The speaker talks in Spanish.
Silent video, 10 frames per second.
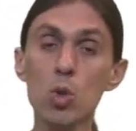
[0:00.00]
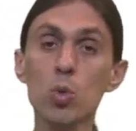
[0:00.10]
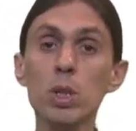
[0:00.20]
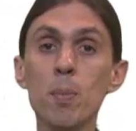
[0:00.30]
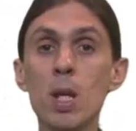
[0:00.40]

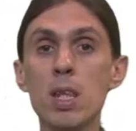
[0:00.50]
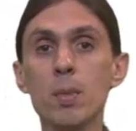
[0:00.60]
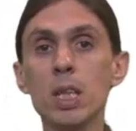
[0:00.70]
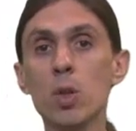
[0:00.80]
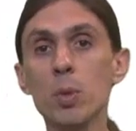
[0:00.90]
Un
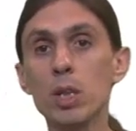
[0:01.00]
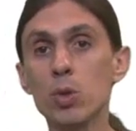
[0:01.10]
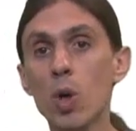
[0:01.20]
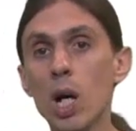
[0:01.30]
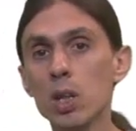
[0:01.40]
desplazamiento
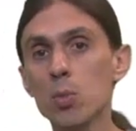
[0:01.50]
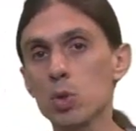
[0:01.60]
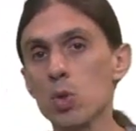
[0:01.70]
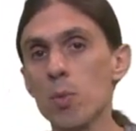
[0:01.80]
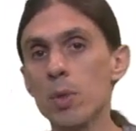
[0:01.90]
virtual, como
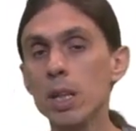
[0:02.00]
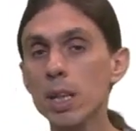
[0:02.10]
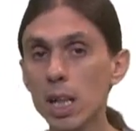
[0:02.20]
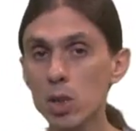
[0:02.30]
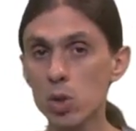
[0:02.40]
su nombre
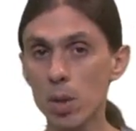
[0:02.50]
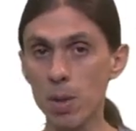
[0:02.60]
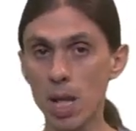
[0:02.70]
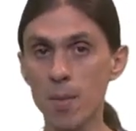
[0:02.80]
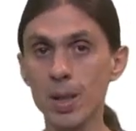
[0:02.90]
indica, es un
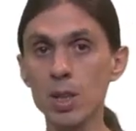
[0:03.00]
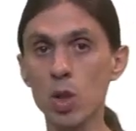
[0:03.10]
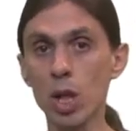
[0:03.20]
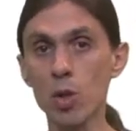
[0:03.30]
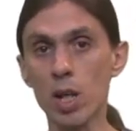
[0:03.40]
desplazamiento
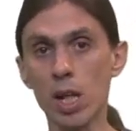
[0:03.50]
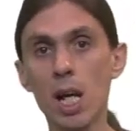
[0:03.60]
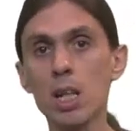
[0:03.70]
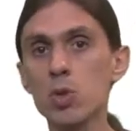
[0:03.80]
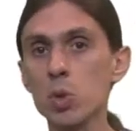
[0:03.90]
que no es
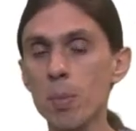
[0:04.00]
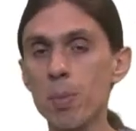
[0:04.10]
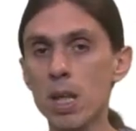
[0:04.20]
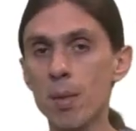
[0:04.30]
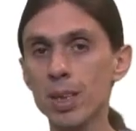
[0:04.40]
real, es un
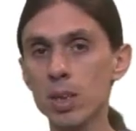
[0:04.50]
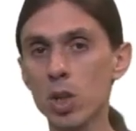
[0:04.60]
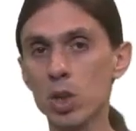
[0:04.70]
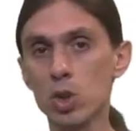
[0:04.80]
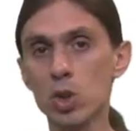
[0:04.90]
desplazamiento
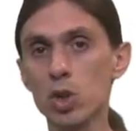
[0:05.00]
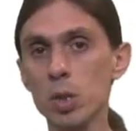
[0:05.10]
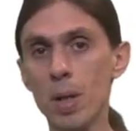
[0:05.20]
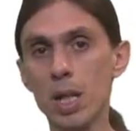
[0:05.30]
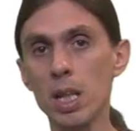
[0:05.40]
que nosotros
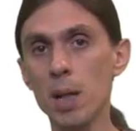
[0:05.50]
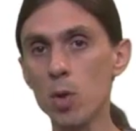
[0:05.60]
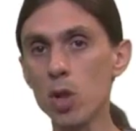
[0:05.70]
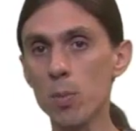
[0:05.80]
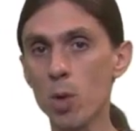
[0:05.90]

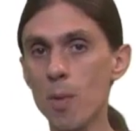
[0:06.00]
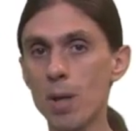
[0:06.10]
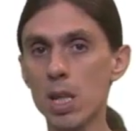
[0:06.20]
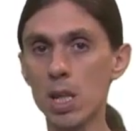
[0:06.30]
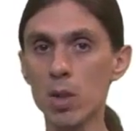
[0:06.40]
imaginamos que puede
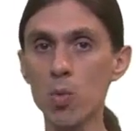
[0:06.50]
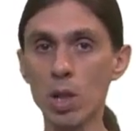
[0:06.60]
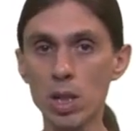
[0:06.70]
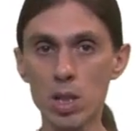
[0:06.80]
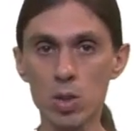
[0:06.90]
aparecer en
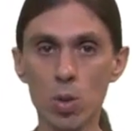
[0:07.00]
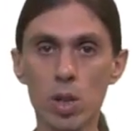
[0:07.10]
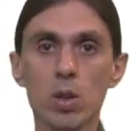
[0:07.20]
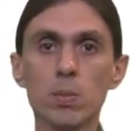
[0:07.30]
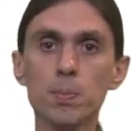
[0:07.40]
cualquier
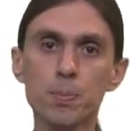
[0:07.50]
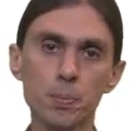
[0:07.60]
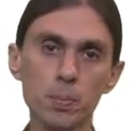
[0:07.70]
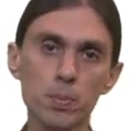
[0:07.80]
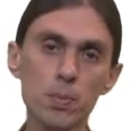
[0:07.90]
sólido.
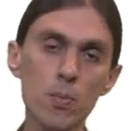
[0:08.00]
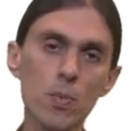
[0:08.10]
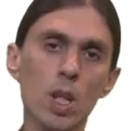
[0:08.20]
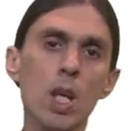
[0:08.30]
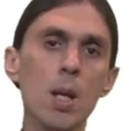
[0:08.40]

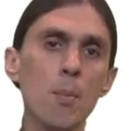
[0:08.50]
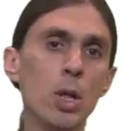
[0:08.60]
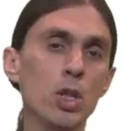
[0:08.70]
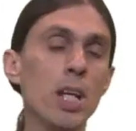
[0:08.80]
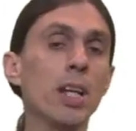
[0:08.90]

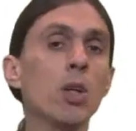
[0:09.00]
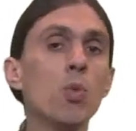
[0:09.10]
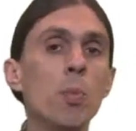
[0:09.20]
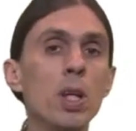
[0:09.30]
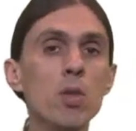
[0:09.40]
Pero tiene que
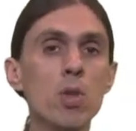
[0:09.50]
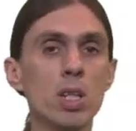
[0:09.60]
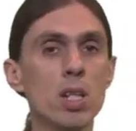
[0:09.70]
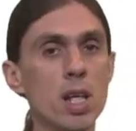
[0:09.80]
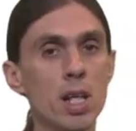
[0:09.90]
cumplir una
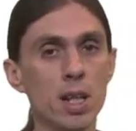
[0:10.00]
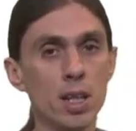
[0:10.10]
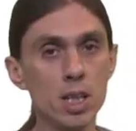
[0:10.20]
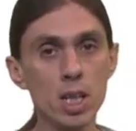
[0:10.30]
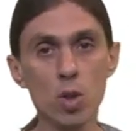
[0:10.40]
serie de
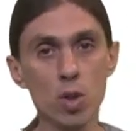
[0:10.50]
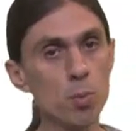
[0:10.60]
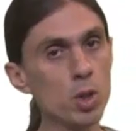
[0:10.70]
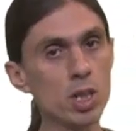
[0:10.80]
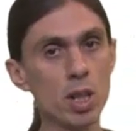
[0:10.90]
requisitos,
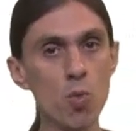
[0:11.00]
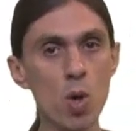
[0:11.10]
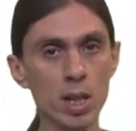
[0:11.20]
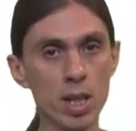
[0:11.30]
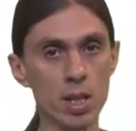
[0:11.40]
no puede ser
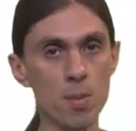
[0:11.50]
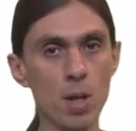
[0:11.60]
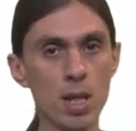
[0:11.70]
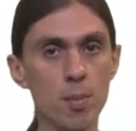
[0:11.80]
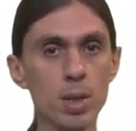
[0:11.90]
cualquier
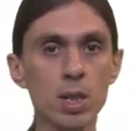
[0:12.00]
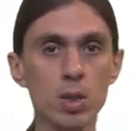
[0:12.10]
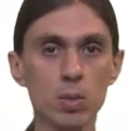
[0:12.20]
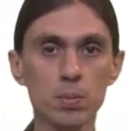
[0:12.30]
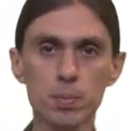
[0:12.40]

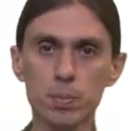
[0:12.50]
desplazamiento.